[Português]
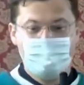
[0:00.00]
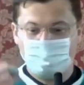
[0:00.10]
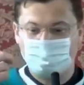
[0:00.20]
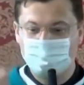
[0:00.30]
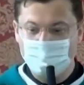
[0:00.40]

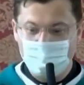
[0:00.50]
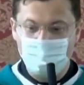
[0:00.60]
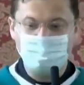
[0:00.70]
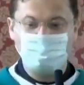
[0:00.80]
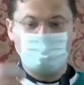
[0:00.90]

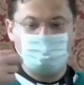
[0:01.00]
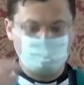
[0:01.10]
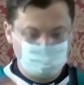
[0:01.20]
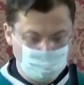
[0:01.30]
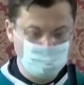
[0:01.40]
Só
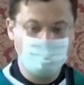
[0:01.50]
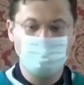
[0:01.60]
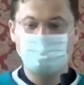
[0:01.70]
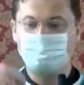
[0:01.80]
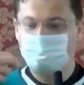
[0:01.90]

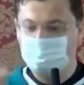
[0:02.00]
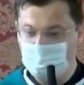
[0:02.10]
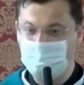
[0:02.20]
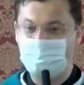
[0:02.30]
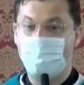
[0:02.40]
Jesus
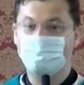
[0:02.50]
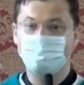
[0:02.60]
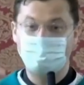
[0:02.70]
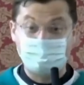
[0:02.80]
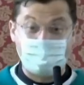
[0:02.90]
tinha
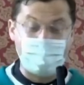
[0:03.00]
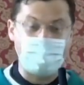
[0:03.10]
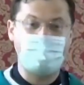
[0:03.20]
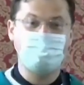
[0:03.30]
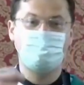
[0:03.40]

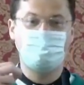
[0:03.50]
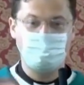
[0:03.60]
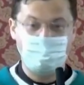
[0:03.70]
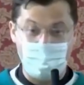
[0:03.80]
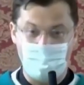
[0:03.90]
autoridade
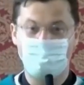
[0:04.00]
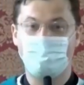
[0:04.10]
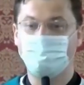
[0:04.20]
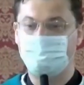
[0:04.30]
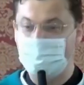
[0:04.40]
de dar
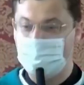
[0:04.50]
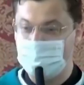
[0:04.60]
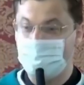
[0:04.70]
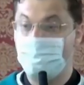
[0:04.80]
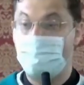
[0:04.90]

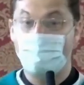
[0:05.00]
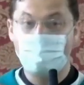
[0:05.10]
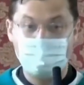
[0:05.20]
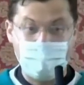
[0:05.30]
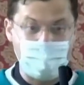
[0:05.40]
poder para
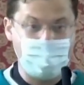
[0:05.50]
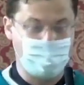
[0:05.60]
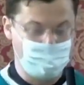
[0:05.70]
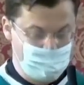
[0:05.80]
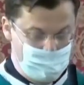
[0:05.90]

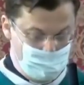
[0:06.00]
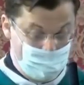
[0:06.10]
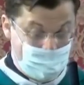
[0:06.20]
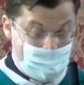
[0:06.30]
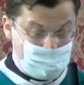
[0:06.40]
alguém
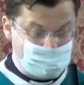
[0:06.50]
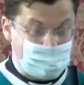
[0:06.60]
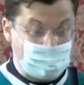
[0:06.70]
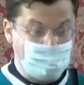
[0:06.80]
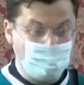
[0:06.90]
para
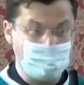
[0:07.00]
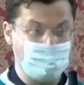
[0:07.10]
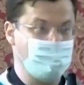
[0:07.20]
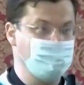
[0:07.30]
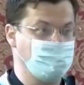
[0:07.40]
realizar aquilo que
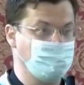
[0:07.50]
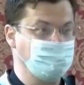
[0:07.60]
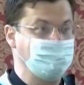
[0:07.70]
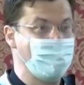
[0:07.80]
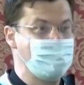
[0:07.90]
ele realizou.
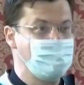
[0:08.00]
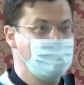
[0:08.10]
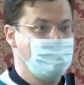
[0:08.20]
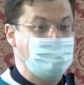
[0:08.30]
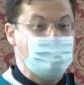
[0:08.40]

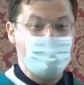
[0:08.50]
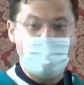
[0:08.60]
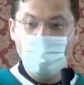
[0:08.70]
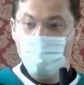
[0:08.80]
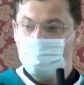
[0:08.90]
E lá
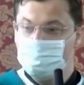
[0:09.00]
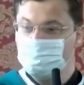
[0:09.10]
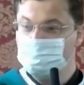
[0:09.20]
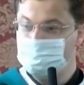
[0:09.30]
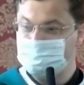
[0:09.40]
na
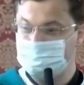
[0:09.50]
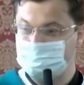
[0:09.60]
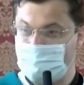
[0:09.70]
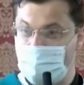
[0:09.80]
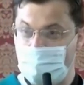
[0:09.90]
última
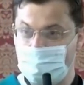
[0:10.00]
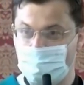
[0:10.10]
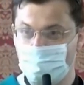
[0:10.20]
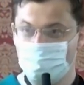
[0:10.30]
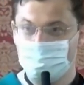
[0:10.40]

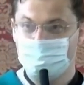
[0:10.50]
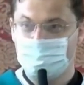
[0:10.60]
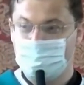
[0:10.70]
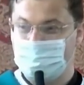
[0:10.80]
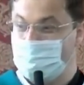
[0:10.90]
ceia,
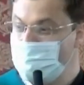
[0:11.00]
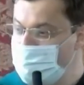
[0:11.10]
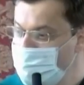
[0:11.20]
lá na